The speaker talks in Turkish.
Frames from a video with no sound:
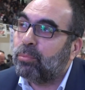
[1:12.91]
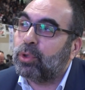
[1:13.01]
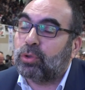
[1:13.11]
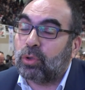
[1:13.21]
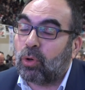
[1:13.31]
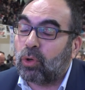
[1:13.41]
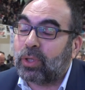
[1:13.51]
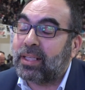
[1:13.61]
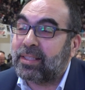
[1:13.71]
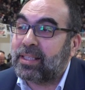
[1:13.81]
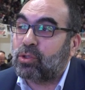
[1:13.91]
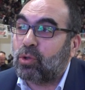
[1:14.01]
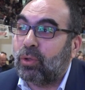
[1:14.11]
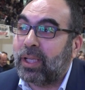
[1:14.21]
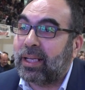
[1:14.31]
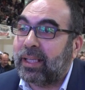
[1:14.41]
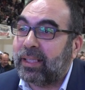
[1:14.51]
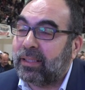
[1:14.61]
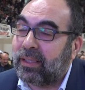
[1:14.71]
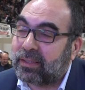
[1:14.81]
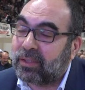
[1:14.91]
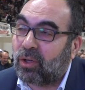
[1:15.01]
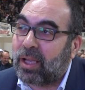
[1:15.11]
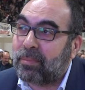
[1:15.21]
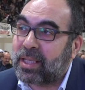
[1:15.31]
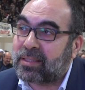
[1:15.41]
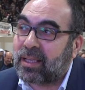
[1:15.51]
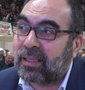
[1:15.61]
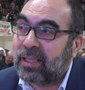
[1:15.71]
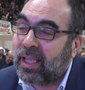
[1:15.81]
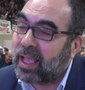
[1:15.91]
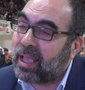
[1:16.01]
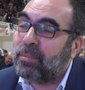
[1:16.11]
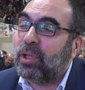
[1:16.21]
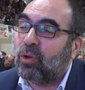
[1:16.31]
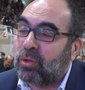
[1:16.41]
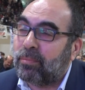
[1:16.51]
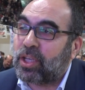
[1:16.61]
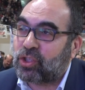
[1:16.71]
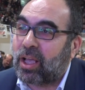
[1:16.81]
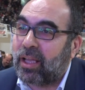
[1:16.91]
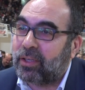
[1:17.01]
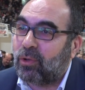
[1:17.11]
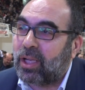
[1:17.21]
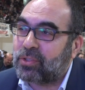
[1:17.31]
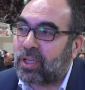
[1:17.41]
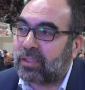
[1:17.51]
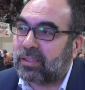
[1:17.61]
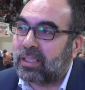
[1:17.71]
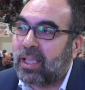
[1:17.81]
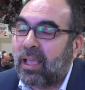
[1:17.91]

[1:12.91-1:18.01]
bu tür organizasyonlarla yanlarında olamazsak emin olun başkaları olacaktır.